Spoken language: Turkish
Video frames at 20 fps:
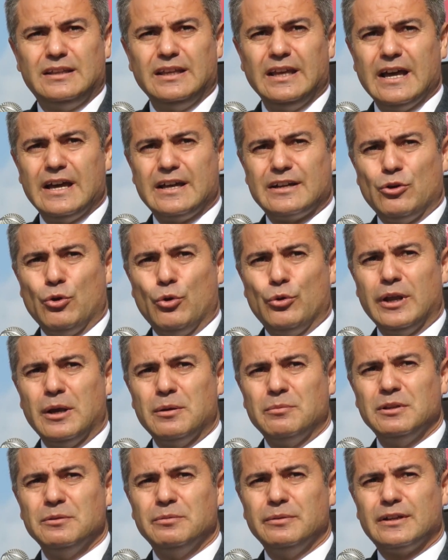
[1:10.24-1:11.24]
Diğer
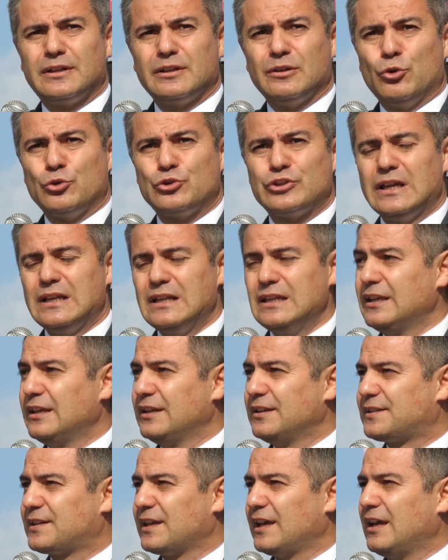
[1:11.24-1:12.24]
önemli bir
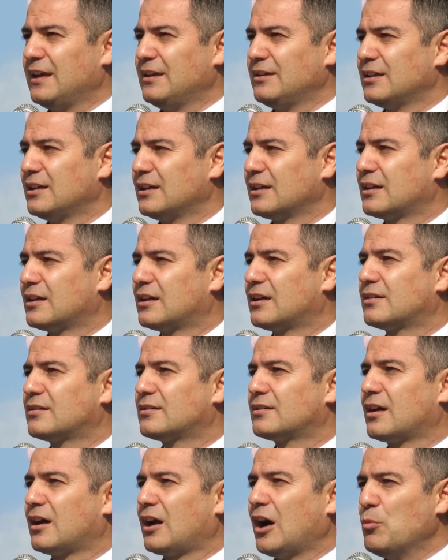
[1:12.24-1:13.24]
özelliği ise
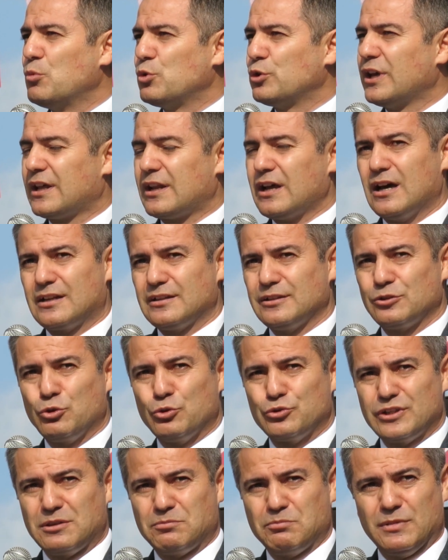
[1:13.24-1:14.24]
kamu yararını
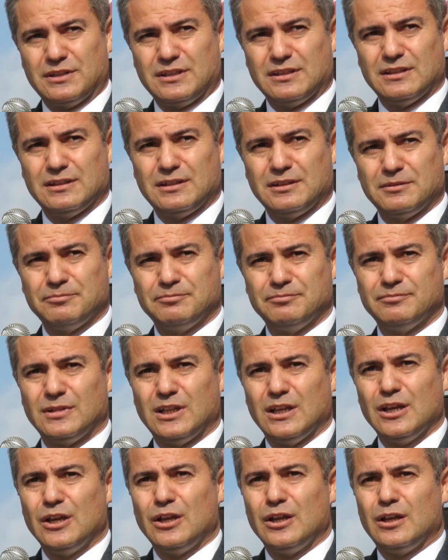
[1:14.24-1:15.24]
gözetmesidir.
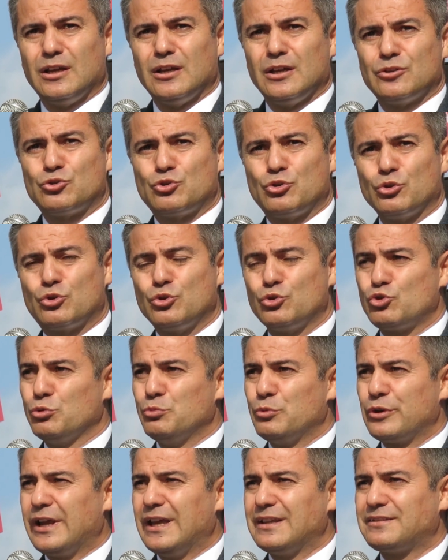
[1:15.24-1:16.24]
Çünkü
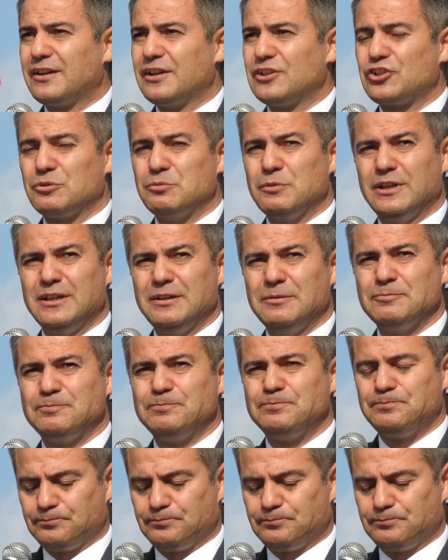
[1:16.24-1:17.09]
Cumhuriyet rejimi